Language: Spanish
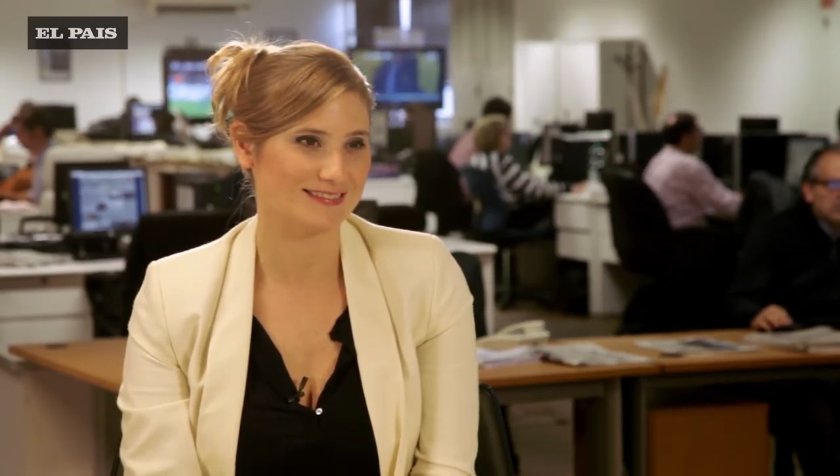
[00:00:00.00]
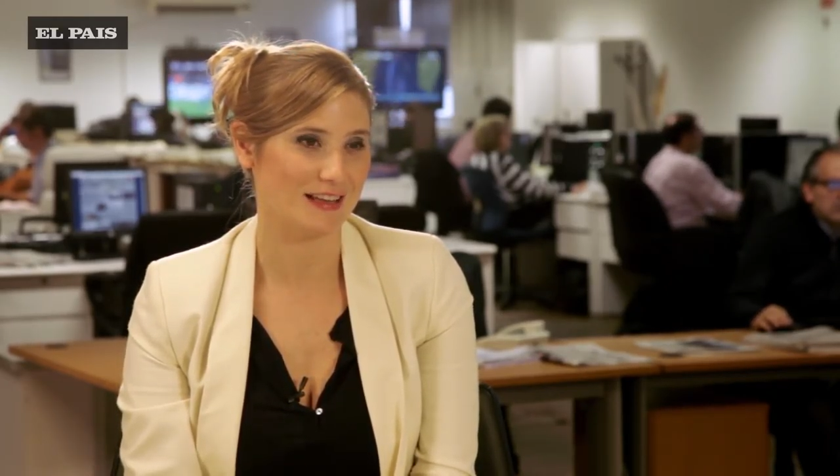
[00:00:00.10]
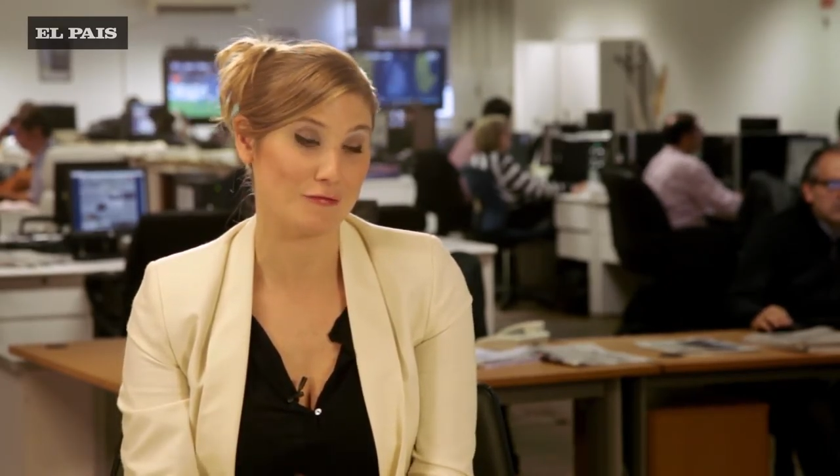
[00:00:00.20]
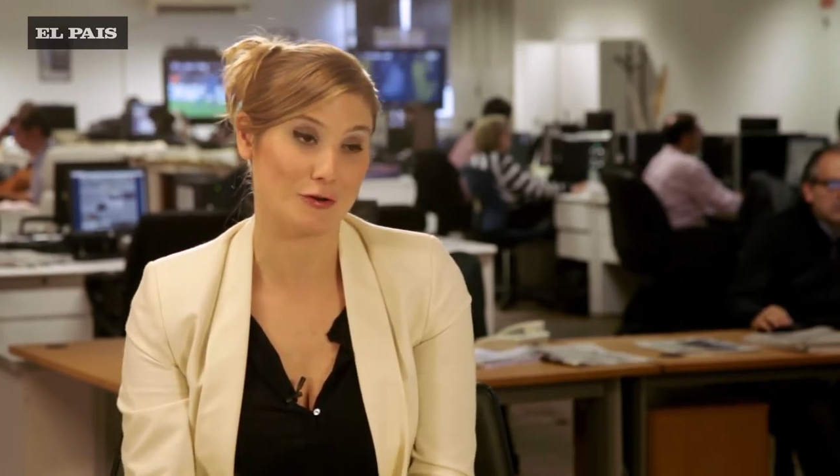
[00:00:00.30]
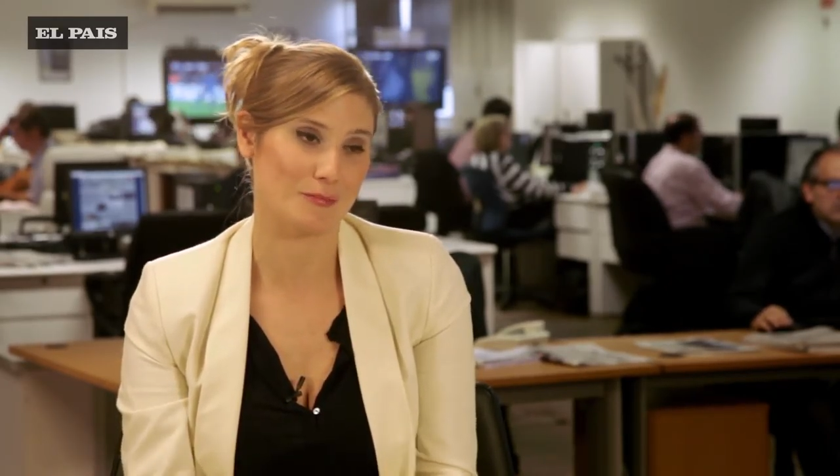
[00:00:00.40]
la
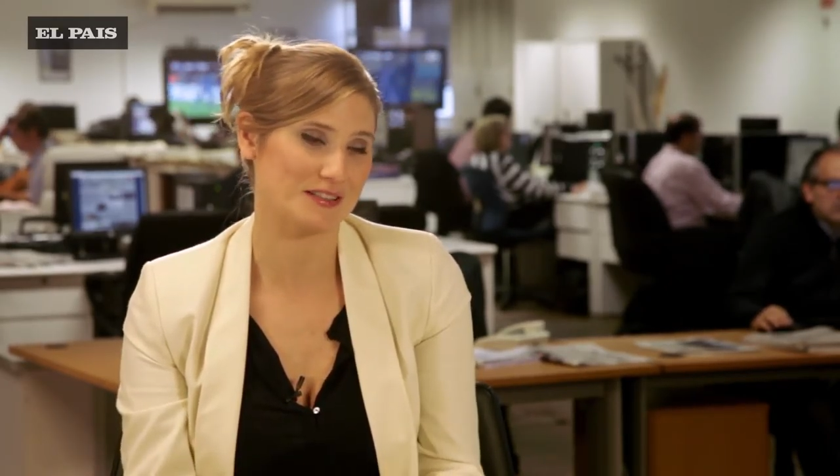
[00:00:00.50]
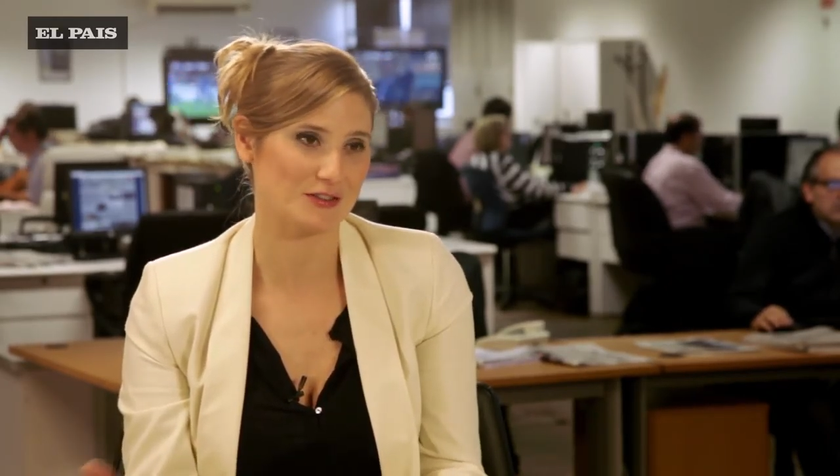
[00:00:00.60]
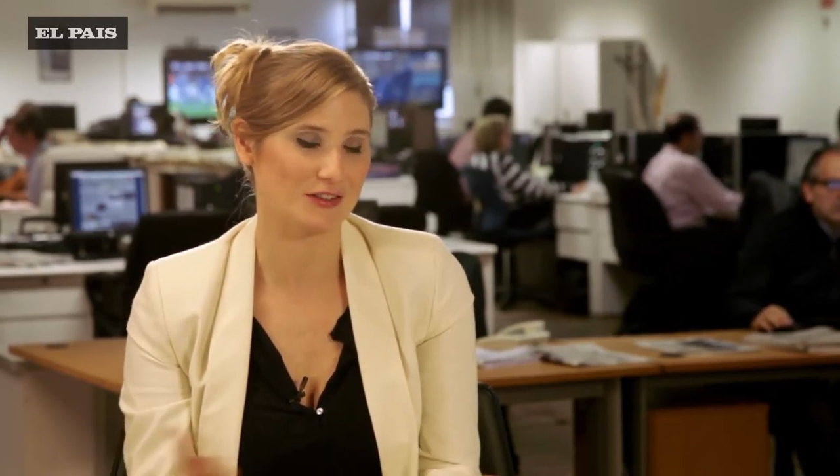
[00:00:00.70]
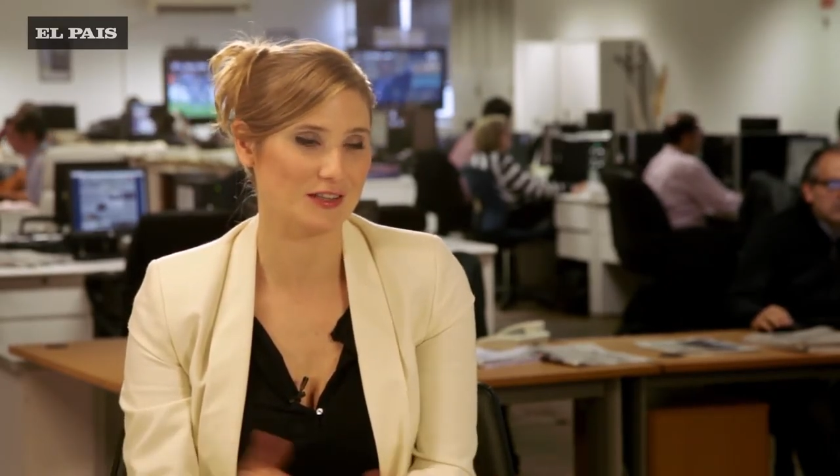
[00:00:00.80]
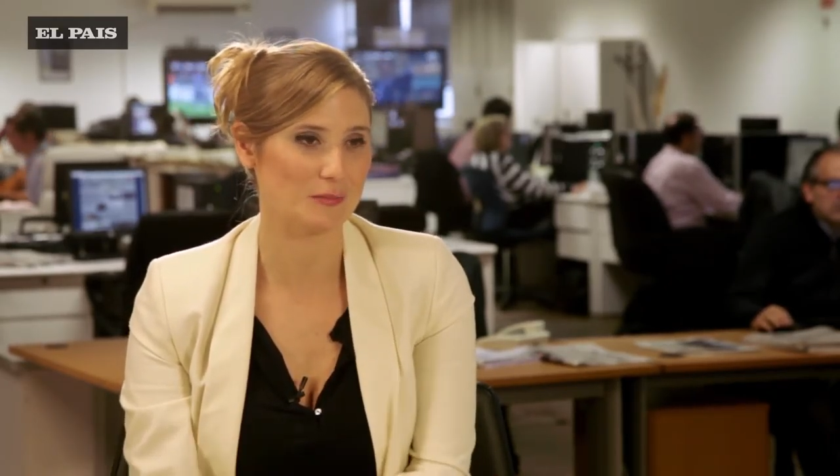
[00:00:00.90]

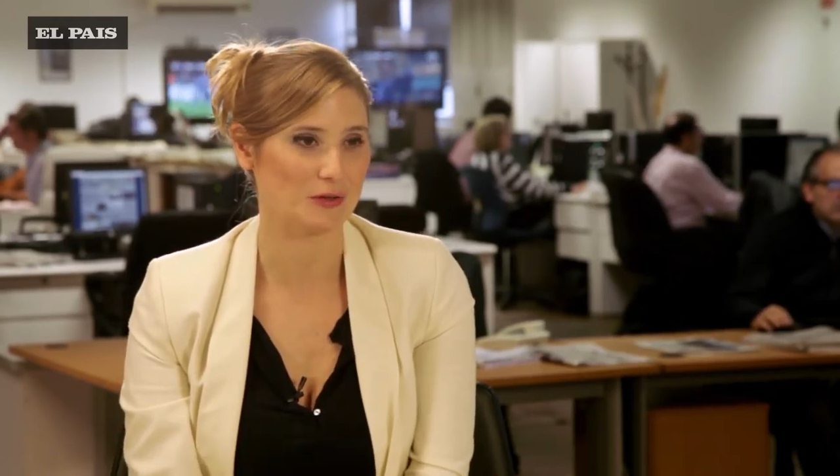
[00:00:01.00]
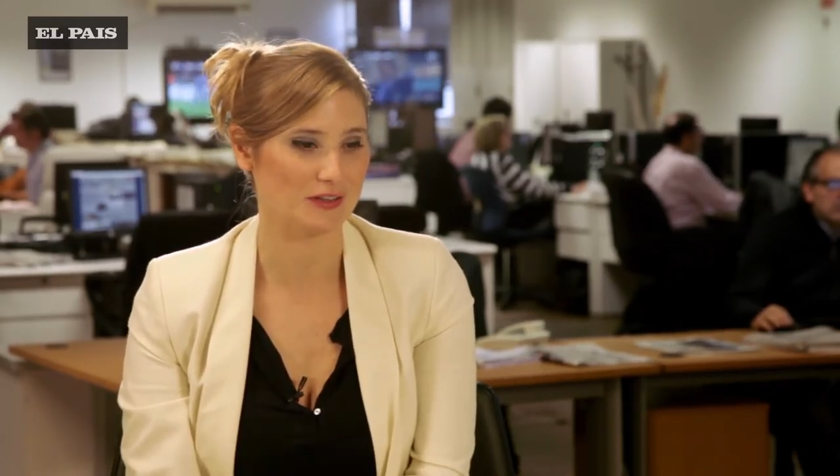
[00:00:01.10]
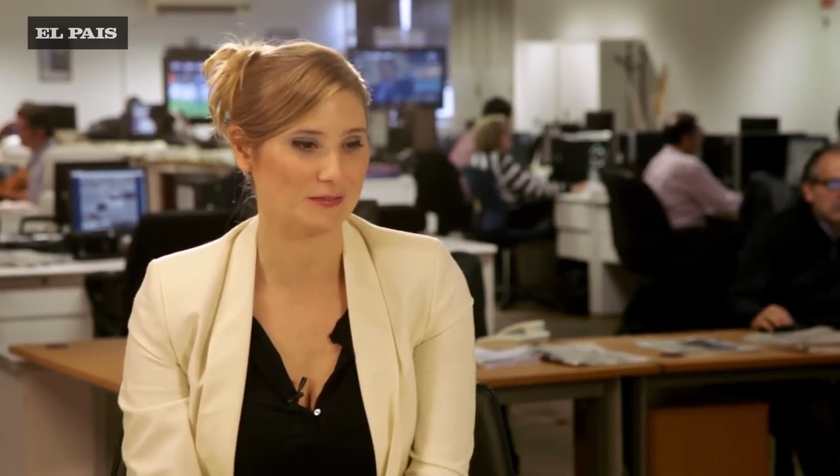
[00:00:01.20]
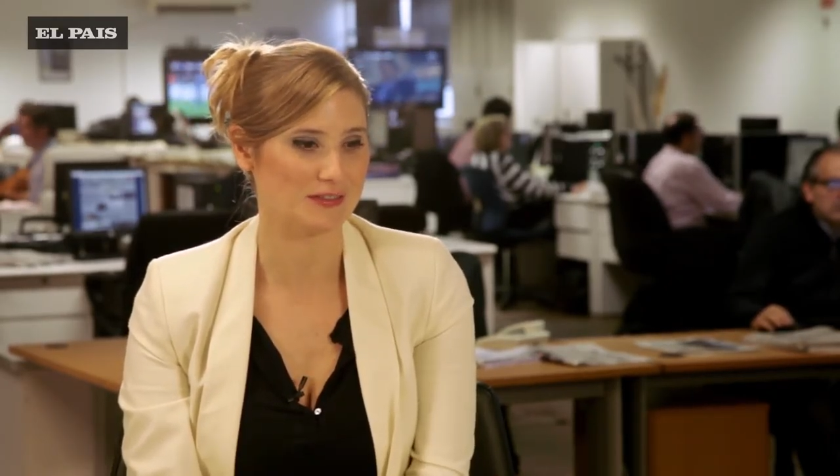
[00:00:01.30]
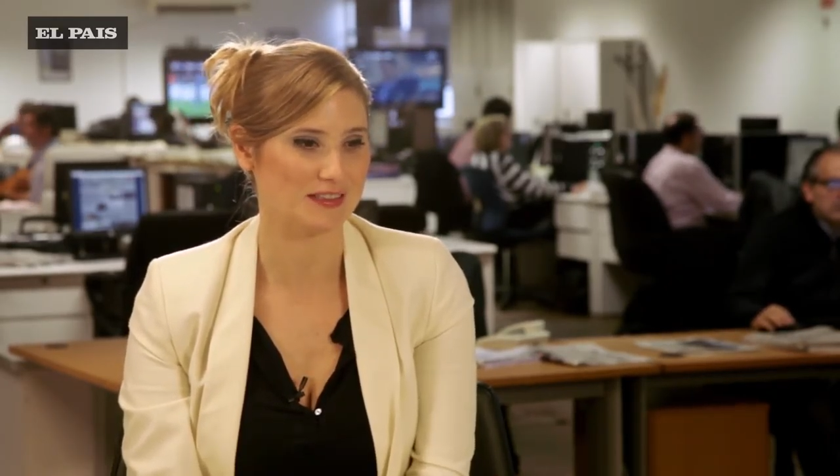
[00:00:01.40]
información y
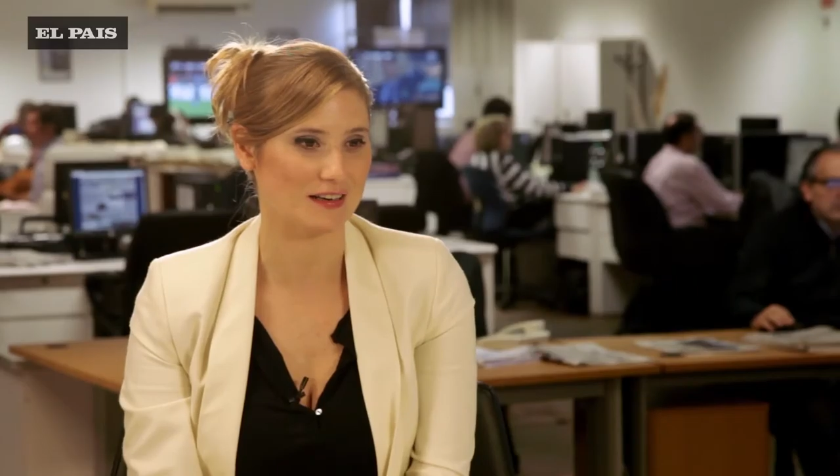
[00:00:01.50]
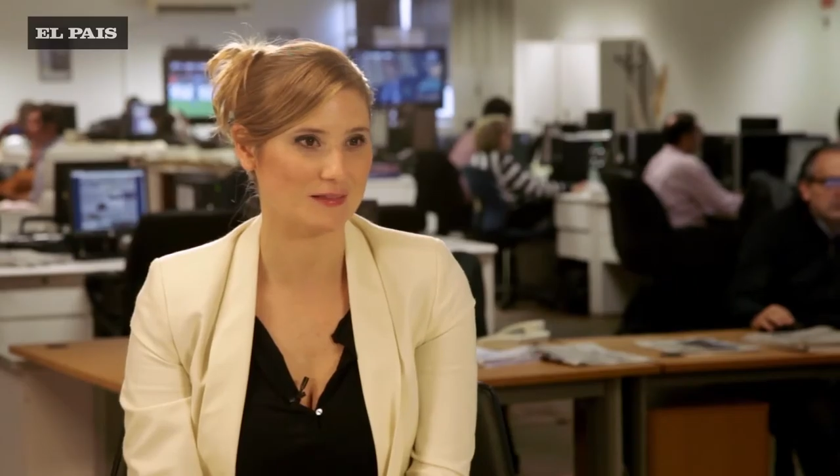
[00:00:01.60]
disponibilizarla.